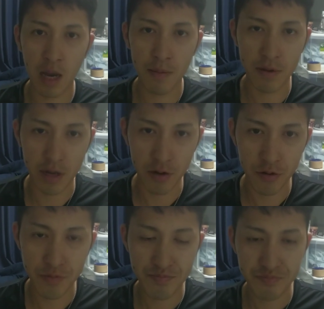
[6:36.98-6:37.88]
めてくれる
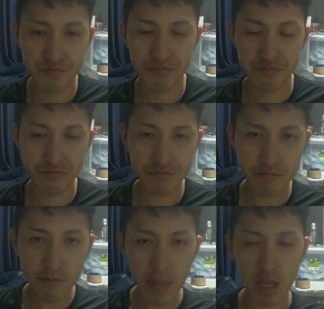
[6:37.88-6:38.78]

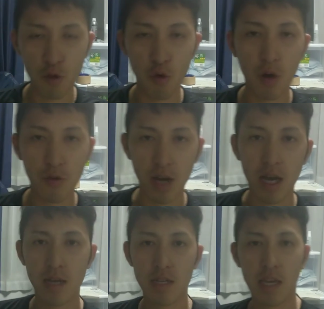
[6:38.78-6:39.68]
動画とか
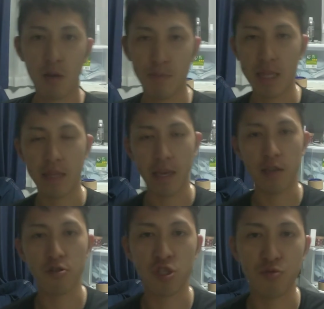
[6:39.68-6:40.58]
結構見てて
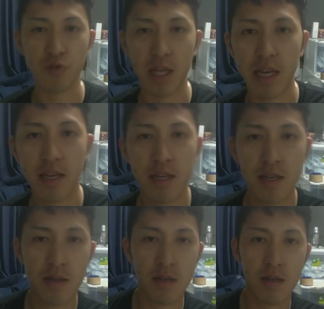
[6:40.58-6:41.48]
YouTube とかで
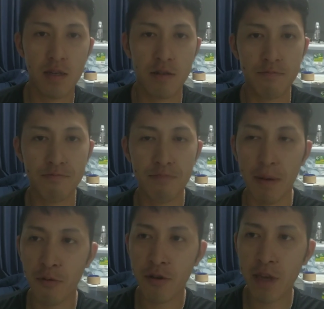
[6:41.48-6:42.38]
まあ
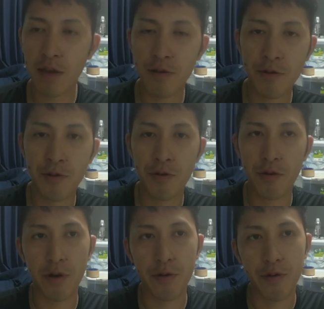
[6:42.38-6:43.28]
僕結
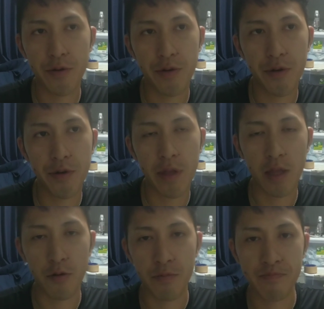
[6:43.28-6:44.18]
構あのなんだ
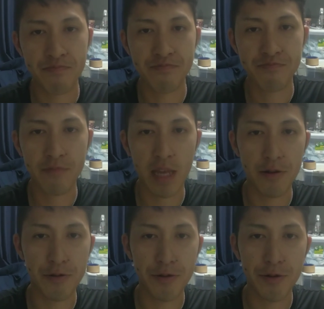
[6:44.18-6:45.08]
ろうあ
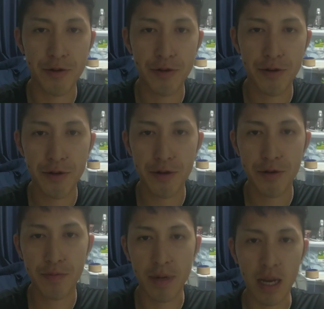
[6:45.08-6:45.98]
の
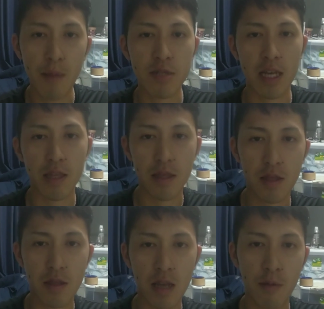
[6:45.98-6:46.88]
まあカモさん
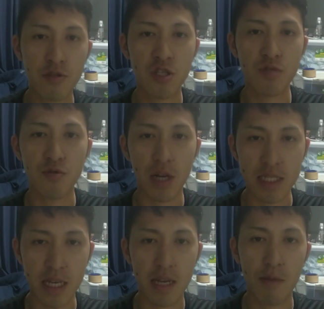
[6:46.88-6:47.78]
カモチューブとかです
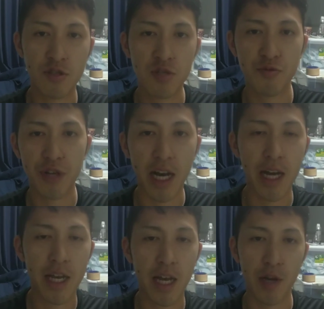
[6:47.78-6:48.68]
ねカモチューブとか
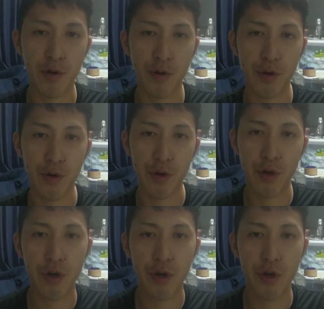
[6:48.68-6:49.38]
あの